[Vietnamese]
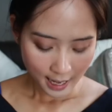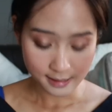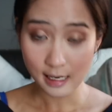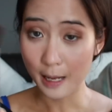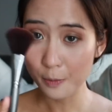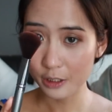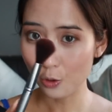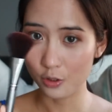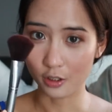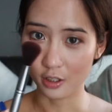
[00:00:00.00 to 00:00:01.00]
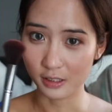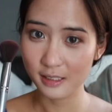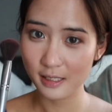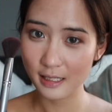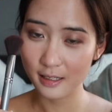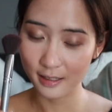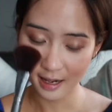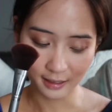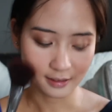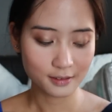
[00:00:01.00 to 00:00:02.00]
Hà sẽ lấy một cái chổi nhỏ nhỏ xinh xinh như thế
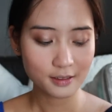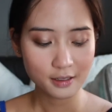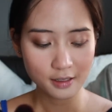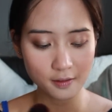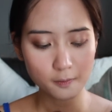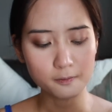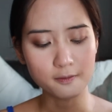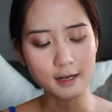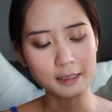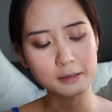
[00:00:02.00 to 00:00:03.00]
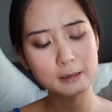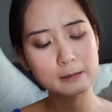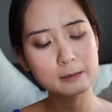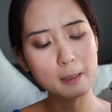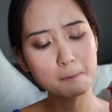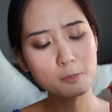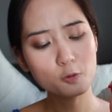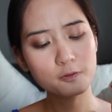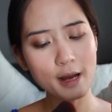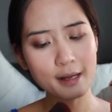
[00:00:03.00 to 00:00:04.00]
này và chấm
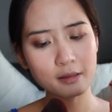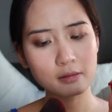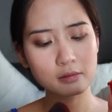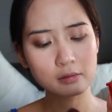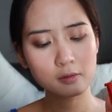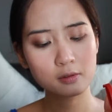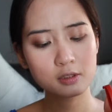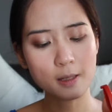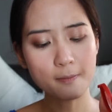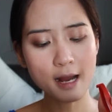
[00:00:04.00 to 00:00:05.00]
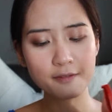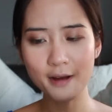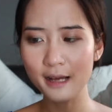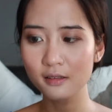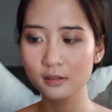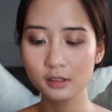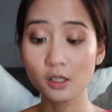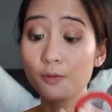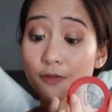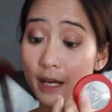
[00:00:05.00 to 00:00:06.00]
một phát, chấm hai phát,
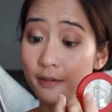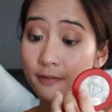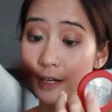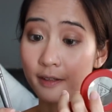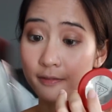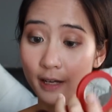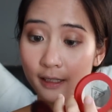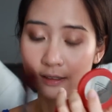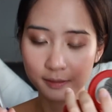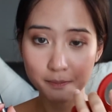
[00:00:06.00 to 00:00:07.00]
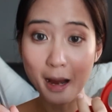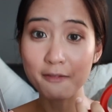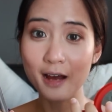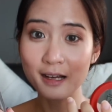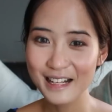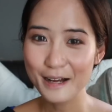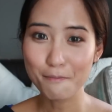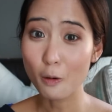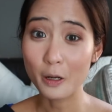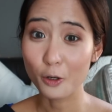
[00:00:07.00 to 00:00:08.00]
xong vẩy vẩy vẩy ba phát.
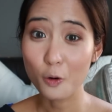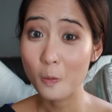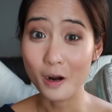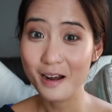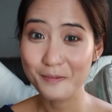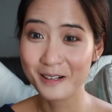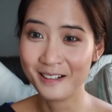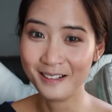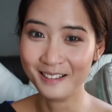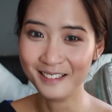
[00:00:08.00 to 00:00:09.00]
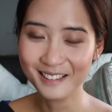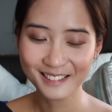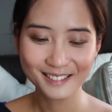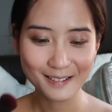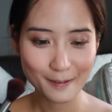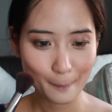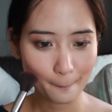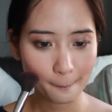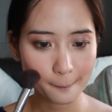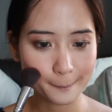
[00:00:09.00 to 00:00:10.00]
Mong là nó không quá đậm.
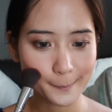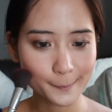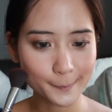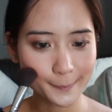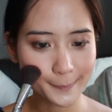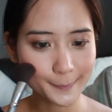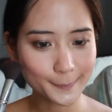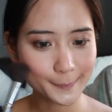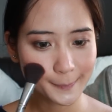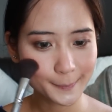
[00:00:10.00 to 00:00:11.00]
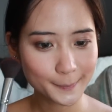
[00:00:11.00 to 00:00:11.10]
uhm.